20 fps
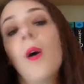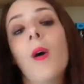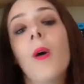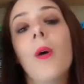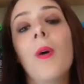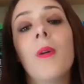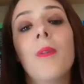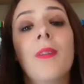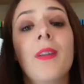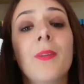
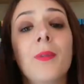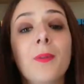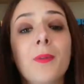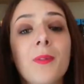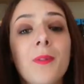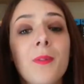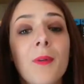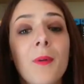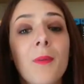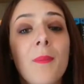On va donc
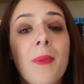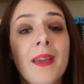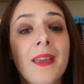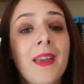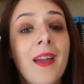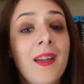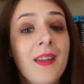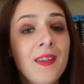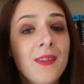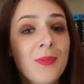suivre
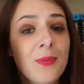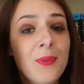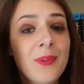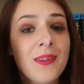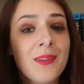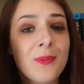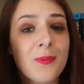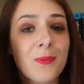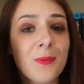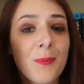Maka et Soul
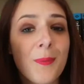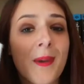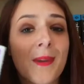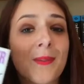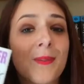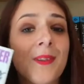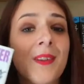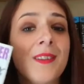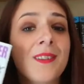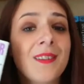qui sont deux
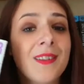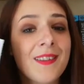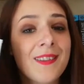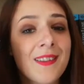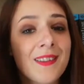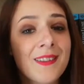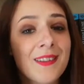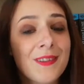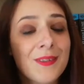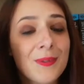personnages très
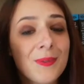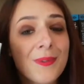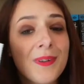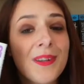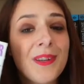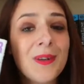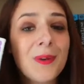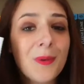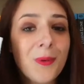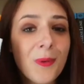attachants
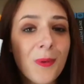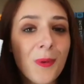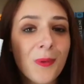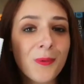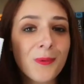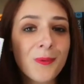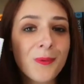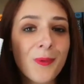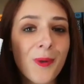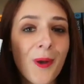et hauts en
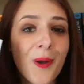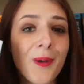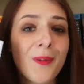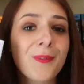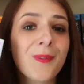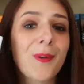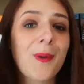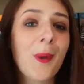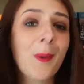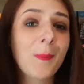couleur
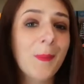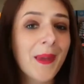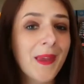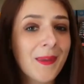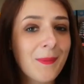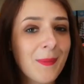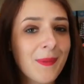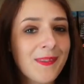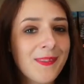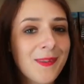dans leur
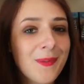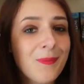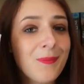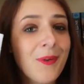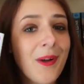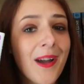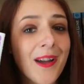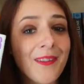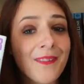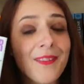péripétie pour
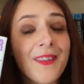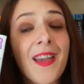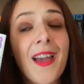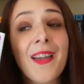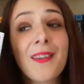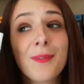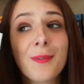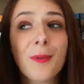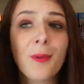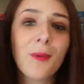arriver
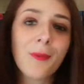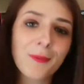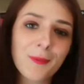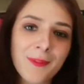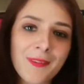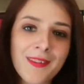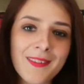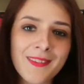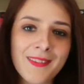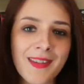à se rang de
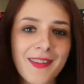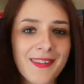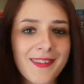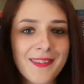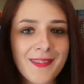Death Sight.